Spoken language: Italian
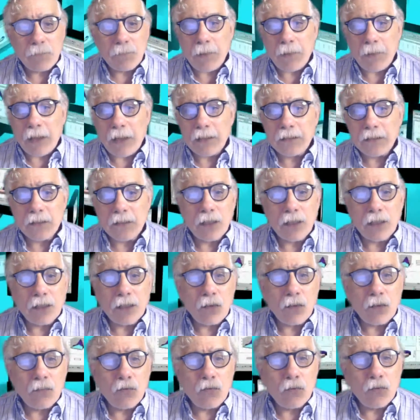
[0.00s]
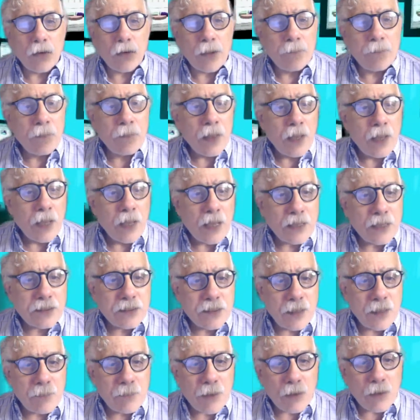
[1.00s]
appalti del comune
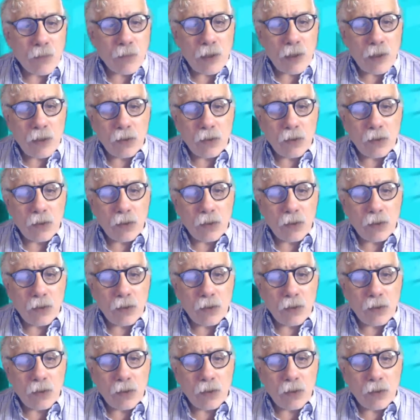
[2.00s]
assieme a